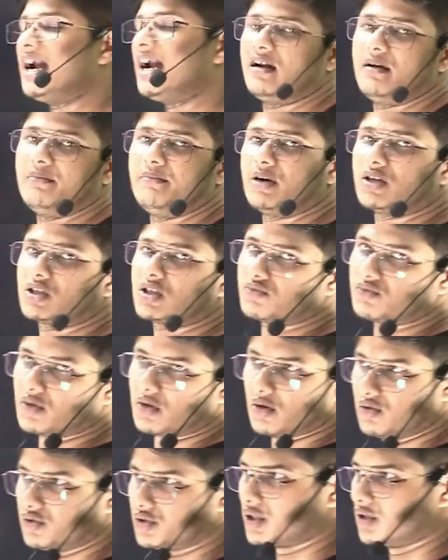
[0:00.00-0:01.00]
नंबर्स ऑफ
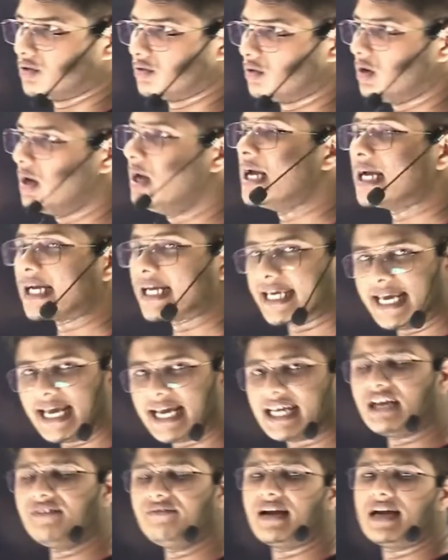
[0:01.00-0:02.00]
सॉल्यूशन हो के
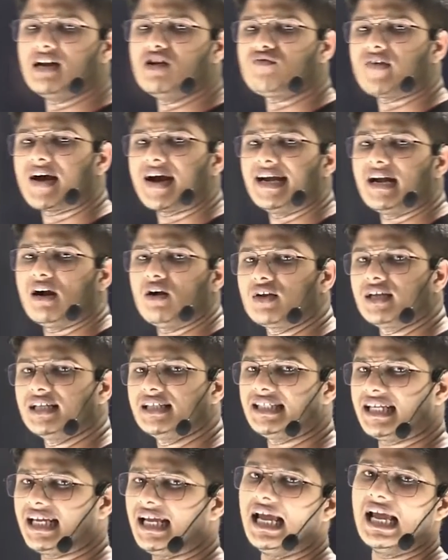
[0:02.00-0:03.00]
की वैल्यू फाइंड आउट
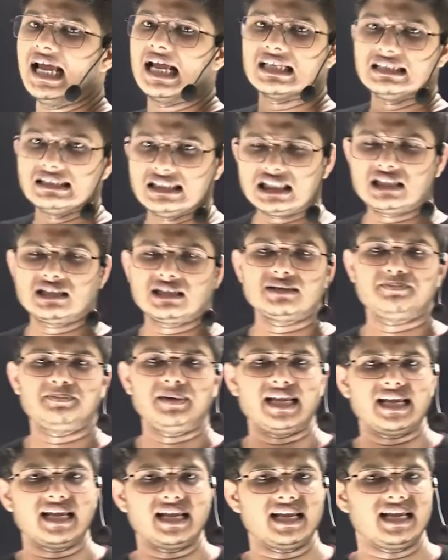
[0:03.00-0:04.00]
कीजिए जिसपे
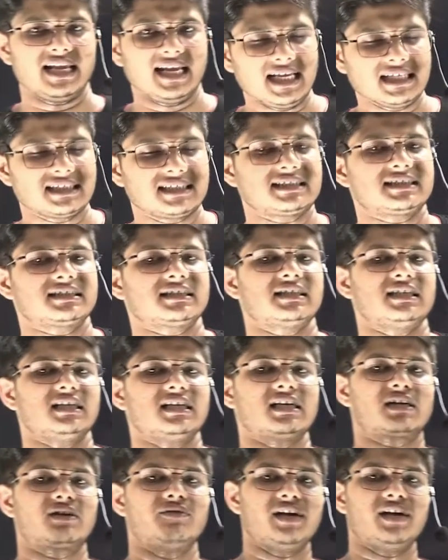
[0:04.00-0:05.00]
इस
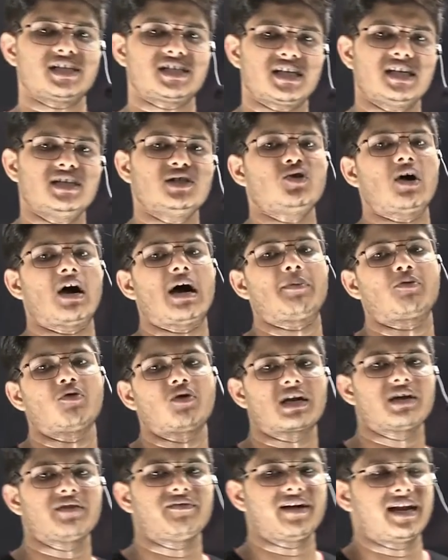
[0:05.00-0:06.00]
इक्वेशन जो आपको
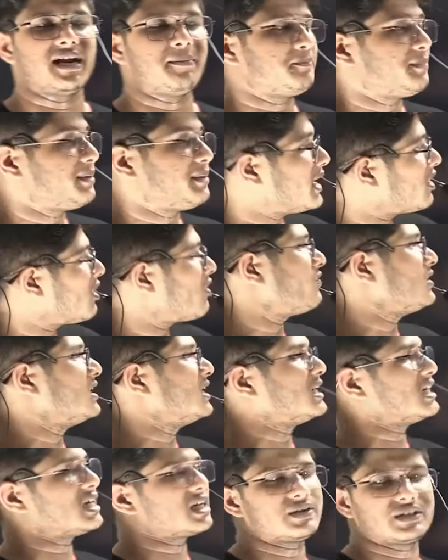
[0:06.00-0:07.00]
गिवन है पेयर ऑफ
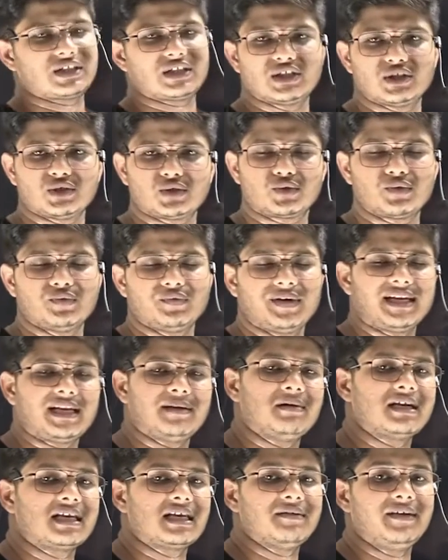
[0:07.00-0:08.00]
लिनर इक्वेशन जो टू
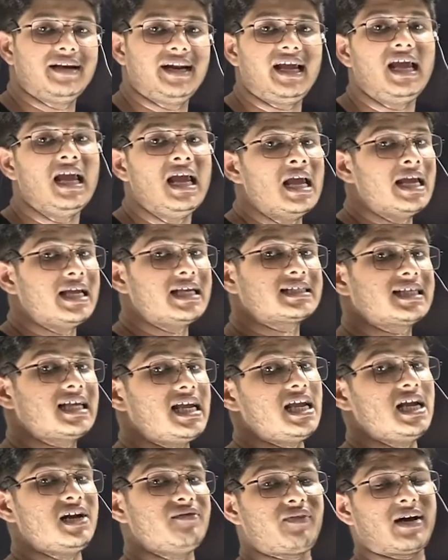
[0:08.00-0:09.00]
वेरिएबल गिवन है इसके
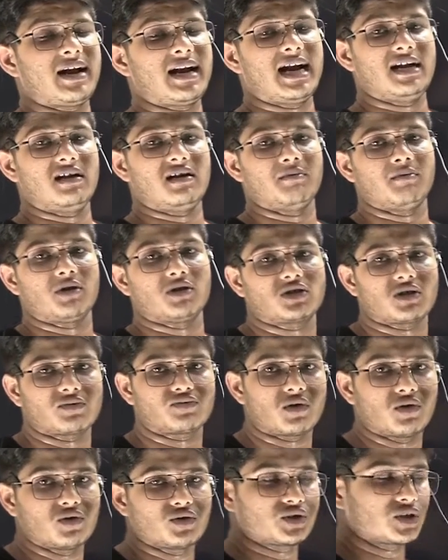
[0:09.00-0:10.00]
इन्फानाइट नंबर ऑफ
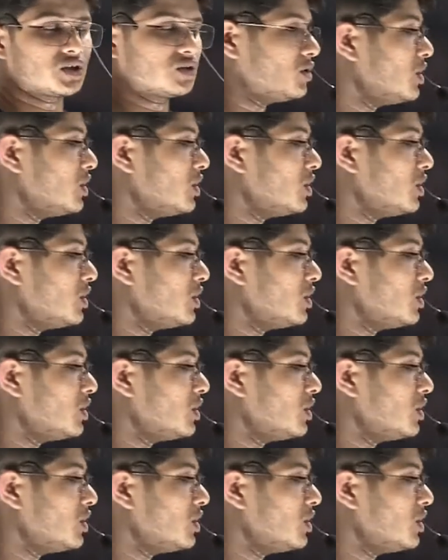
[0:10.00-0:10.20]
सोल्यूशन हो